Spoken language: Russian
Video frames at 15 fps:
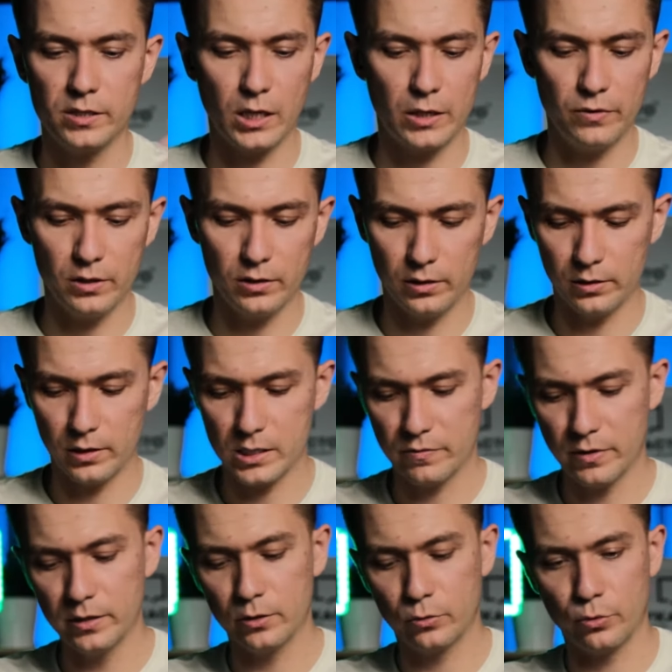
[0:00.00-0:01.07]
как видно из
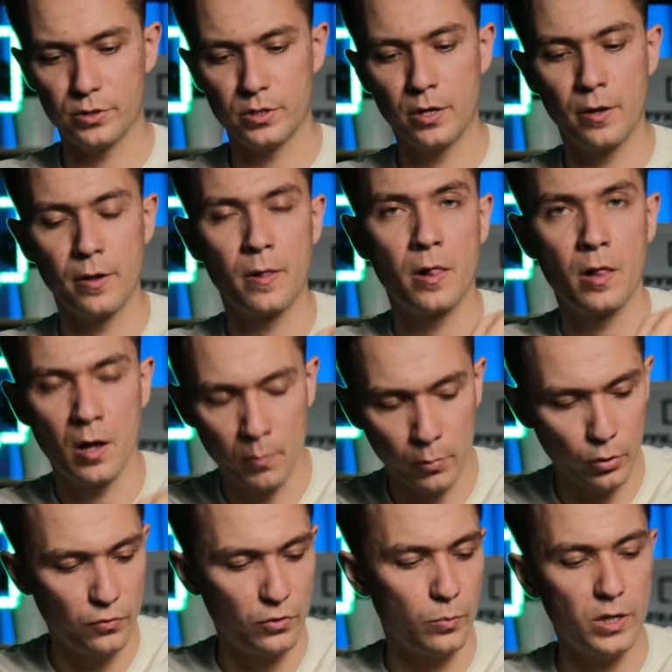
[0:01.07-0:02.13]
названия, то есть
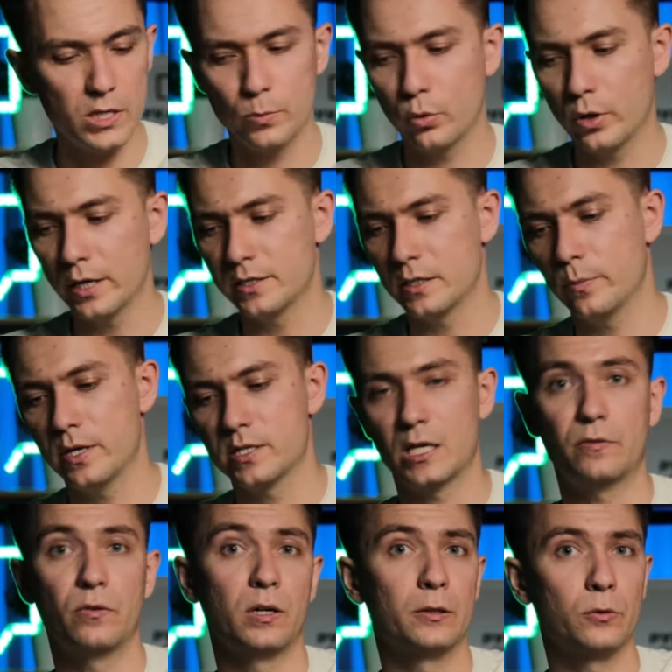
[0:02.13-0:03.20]
Profibase, Bugatti Base,
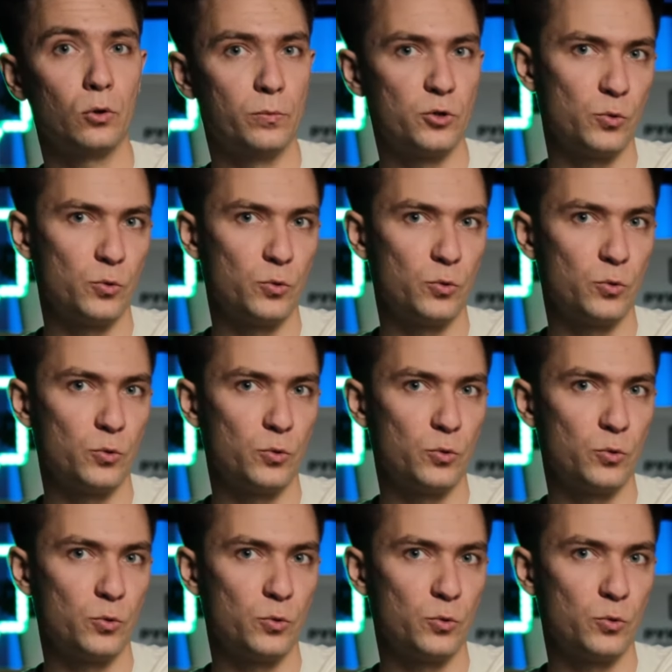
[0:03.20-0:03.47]
Aquacontrol